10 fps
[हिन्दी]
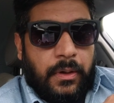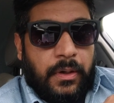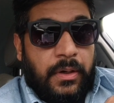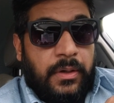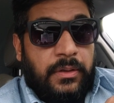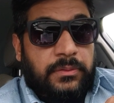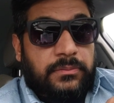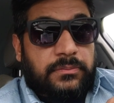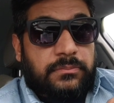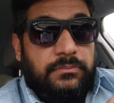आ,
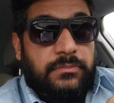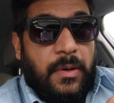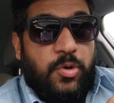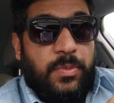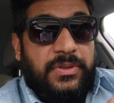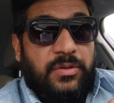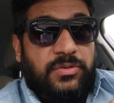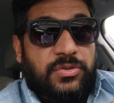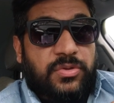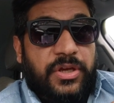मैं आपको बता
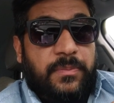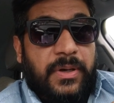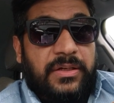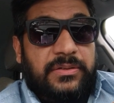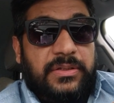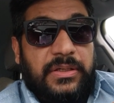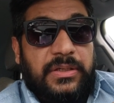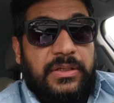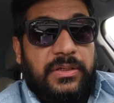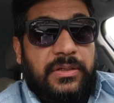दूं दोस्तों एक बात कि
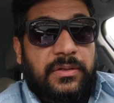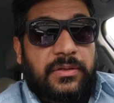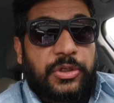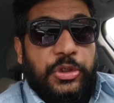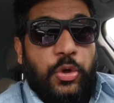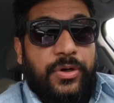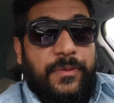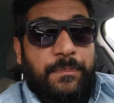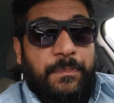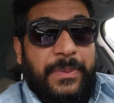
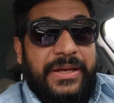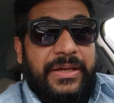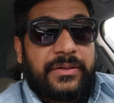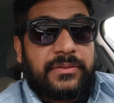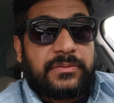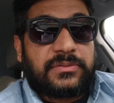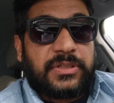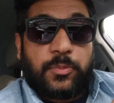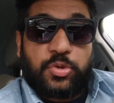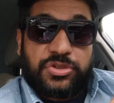यूरोप में
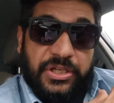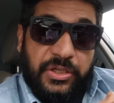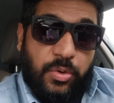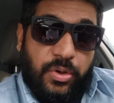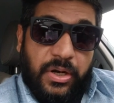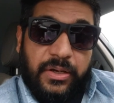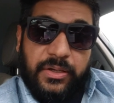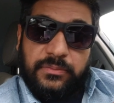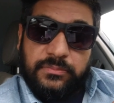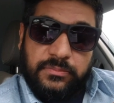सब कुछ ठीक हो रहा
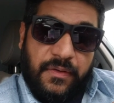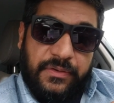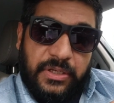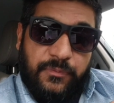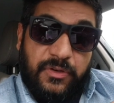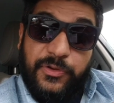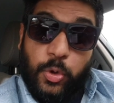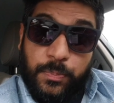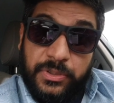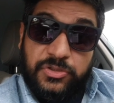है एवरीथिंग विल बी
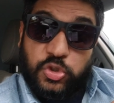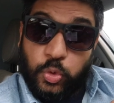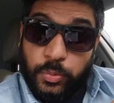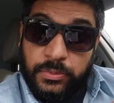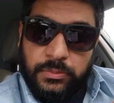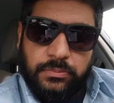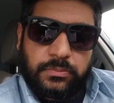ओपन सून